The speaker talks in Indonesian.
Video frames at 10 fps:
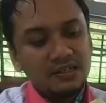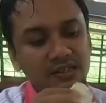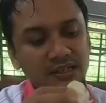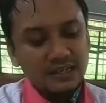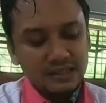
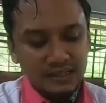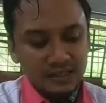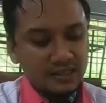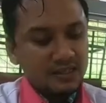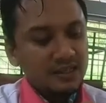
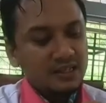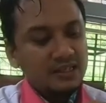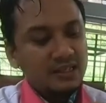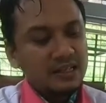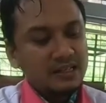dikletekin gini ya,
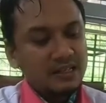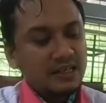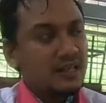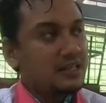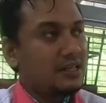dikletekin
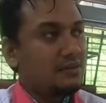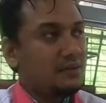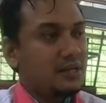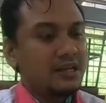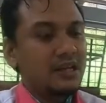lagi
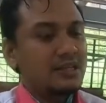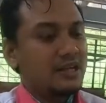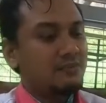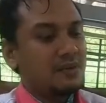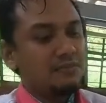biar
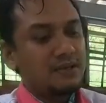kelihatan apa,